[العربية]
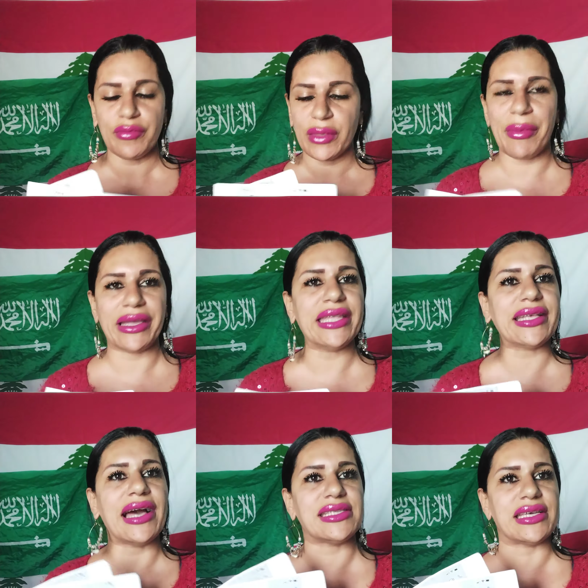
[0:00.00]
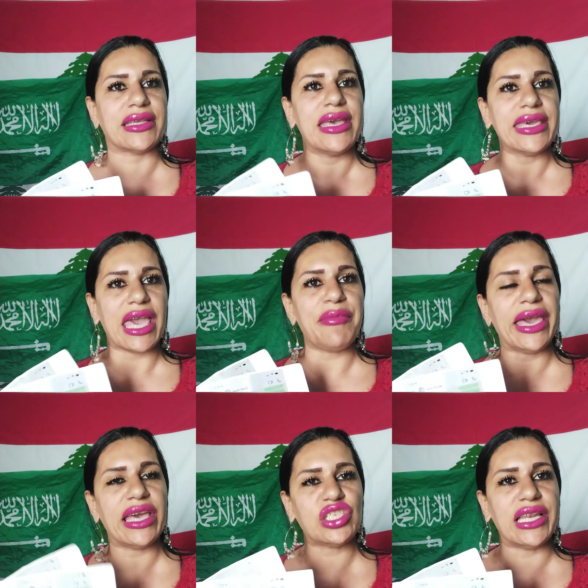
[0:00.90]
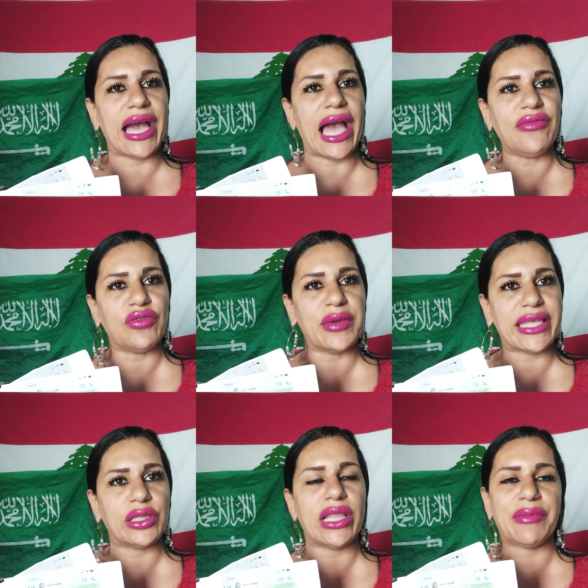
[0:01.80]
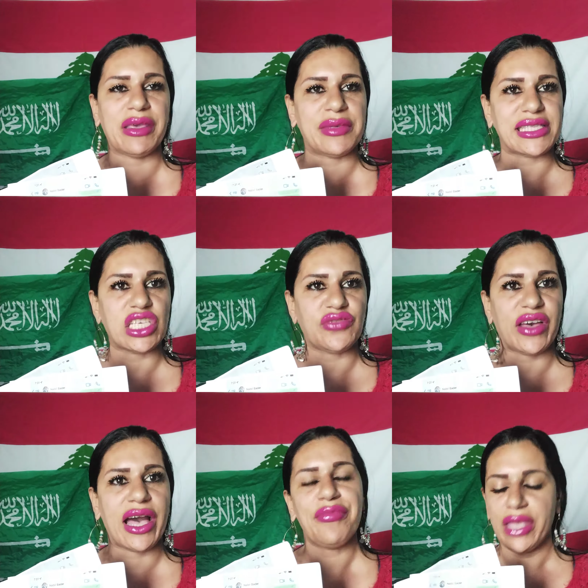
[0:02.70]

مريض كانسر كان بحاجه ل 1200 دولار بمستشفى